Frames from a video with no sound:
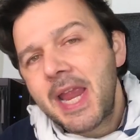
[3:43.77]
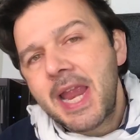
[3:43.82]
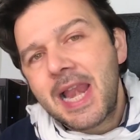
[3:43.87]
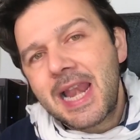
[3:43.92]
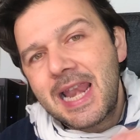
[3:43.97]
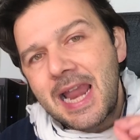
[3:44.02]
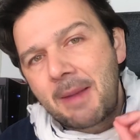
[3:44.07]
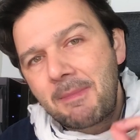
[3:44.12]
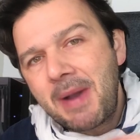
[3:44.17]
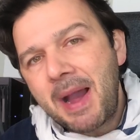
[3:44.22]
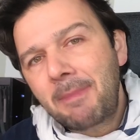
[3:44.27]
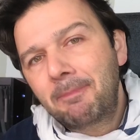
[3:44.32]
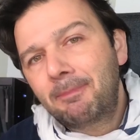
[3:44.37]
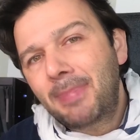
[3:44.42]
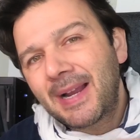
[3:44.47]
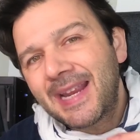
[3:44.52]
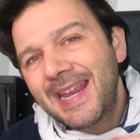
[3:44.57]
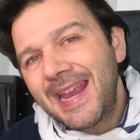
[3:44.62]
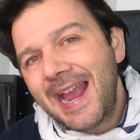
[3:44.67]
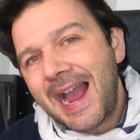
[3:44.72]
La
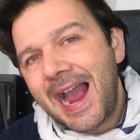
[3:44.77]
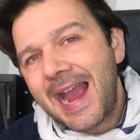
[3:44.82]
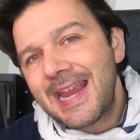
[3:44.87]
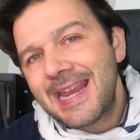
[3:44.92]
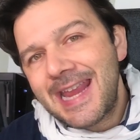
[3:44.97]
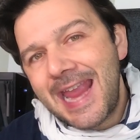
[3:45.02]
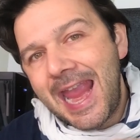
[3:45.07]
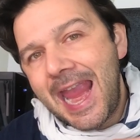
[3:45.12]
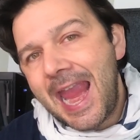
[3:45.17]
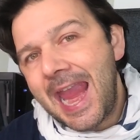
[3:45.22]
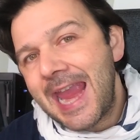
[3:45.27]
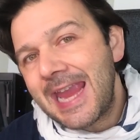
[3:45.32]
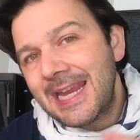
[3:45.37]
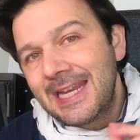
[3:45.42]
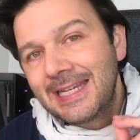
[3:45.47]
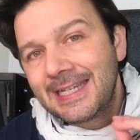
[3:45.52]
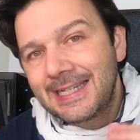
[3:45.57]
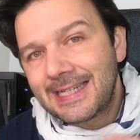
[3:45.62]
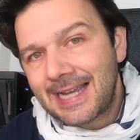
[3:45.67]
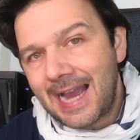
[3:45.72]
mappa che hai è
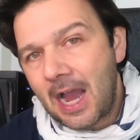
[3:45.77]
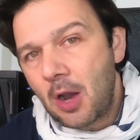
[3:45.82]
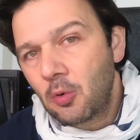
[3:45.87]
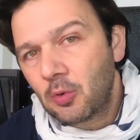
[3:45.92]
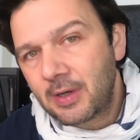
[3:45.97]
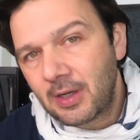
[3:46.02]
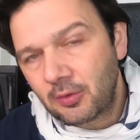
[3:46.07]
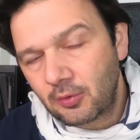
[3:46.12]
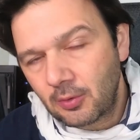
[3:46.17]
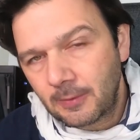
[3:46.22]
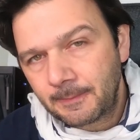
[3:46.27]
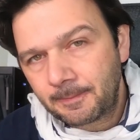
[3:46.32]
il Caucaso.